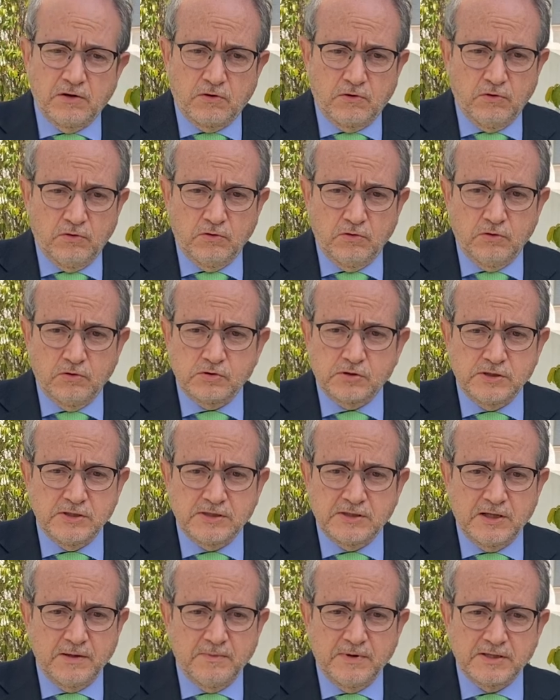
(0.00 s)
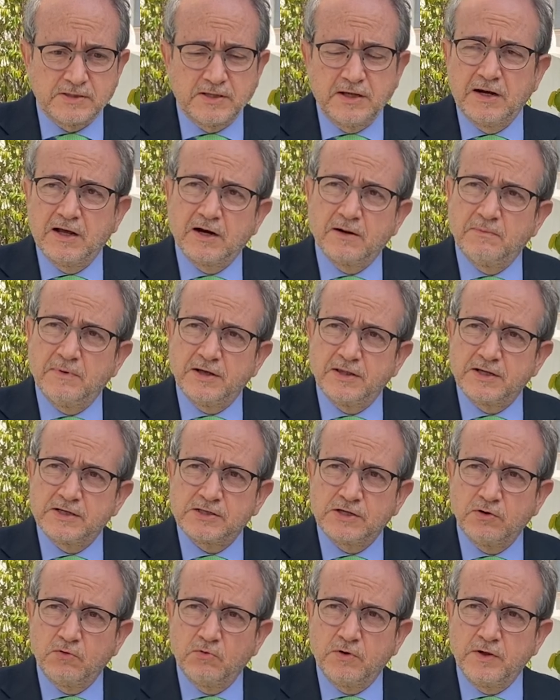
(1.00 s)
con los sistemas de alarma
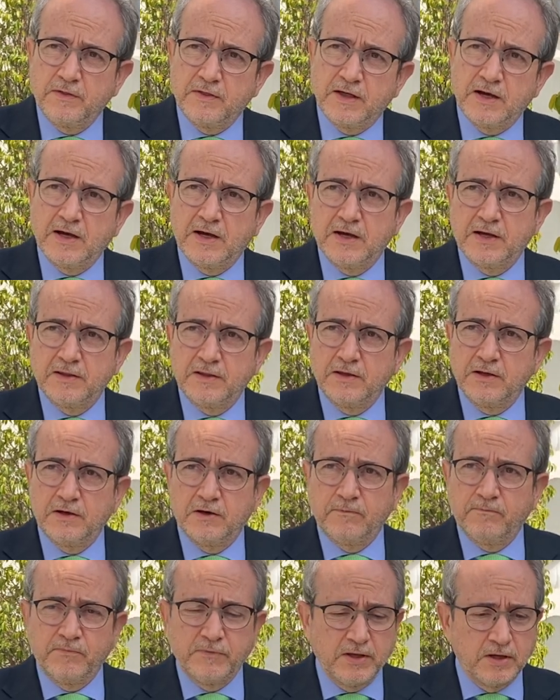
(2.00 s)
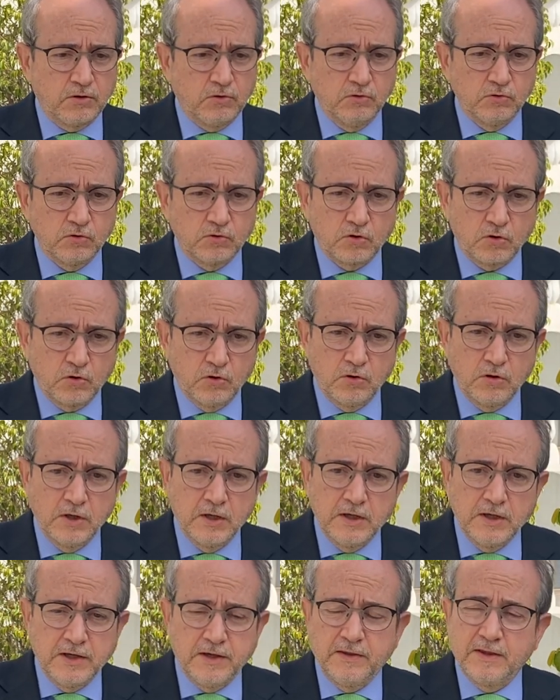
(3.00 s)
de seguridad, de, control
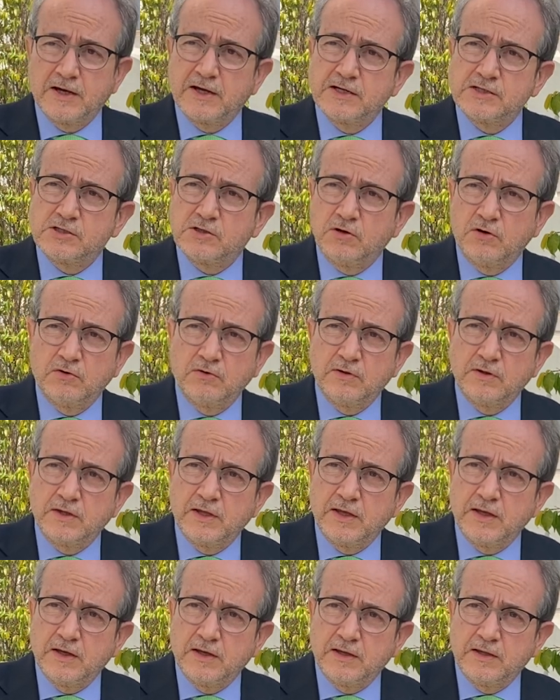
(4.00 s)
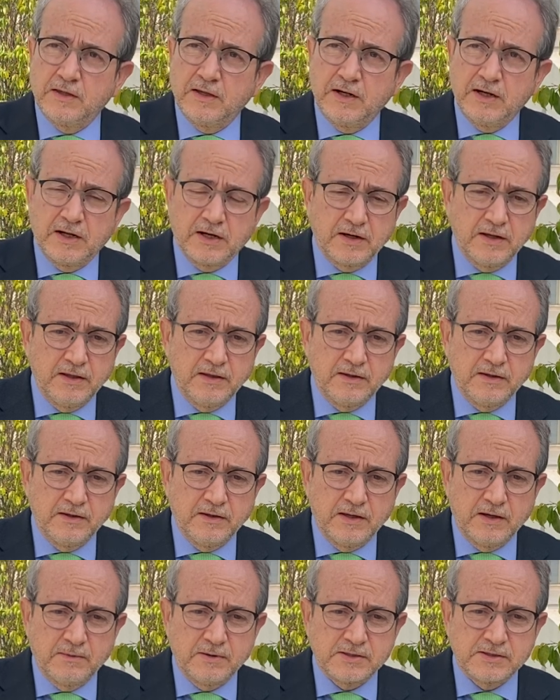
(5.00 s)
y de gestión de, la red
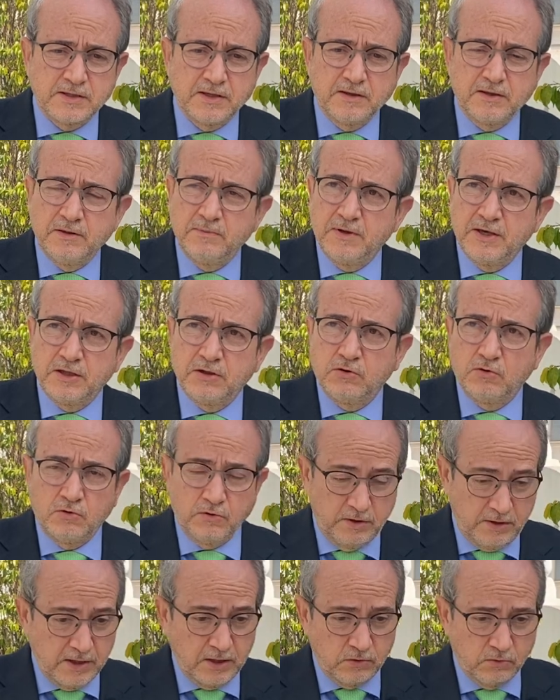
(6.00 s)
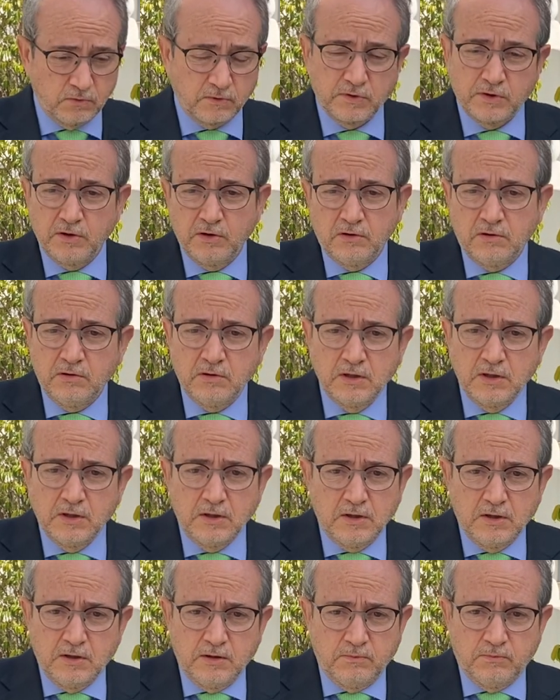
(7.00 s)
de abastecimiento y de aducción,
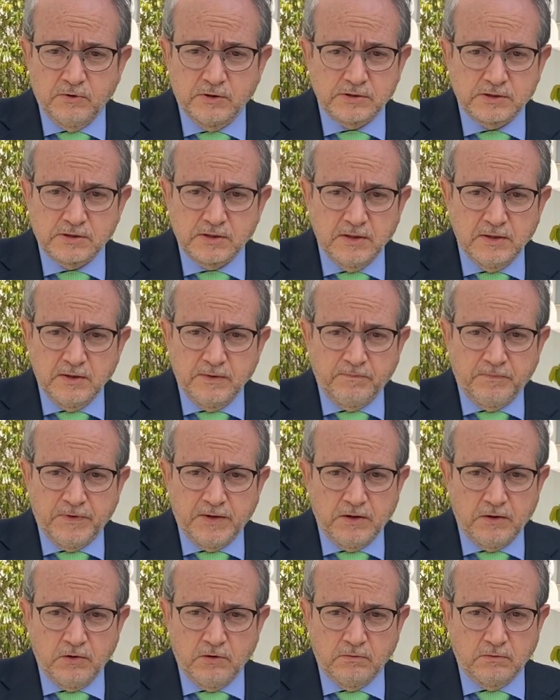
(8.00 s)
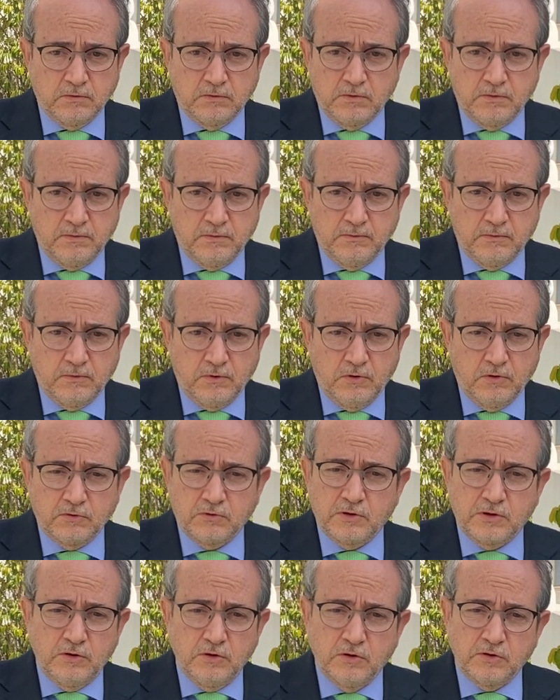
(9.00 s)
pues
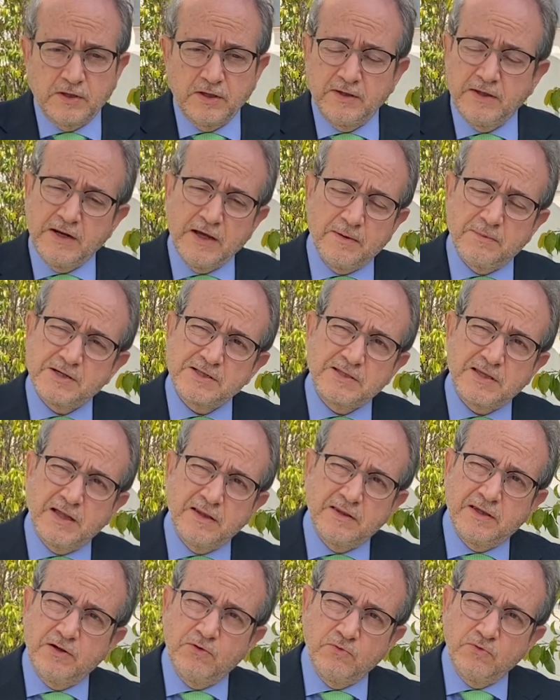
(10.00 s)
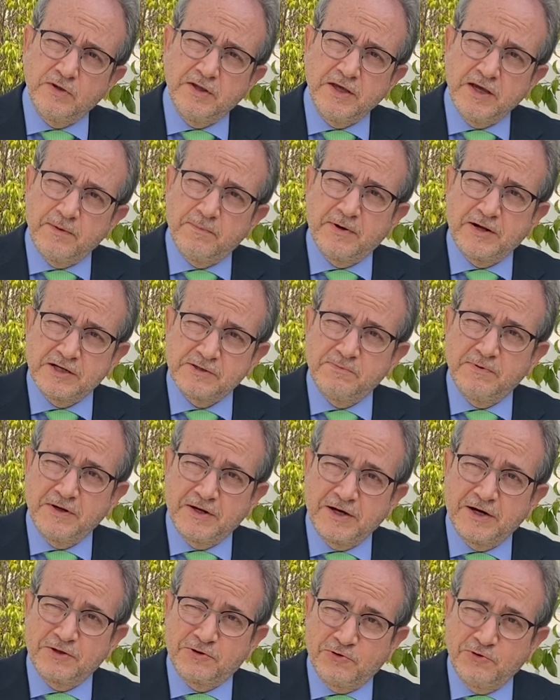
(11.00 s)
eh, no, tendría bastante en un día para
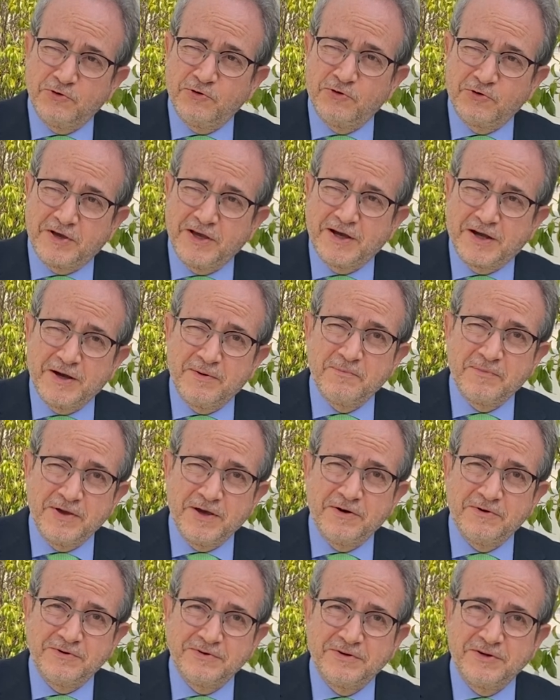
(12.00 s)
explicar todo lo que ha cambiado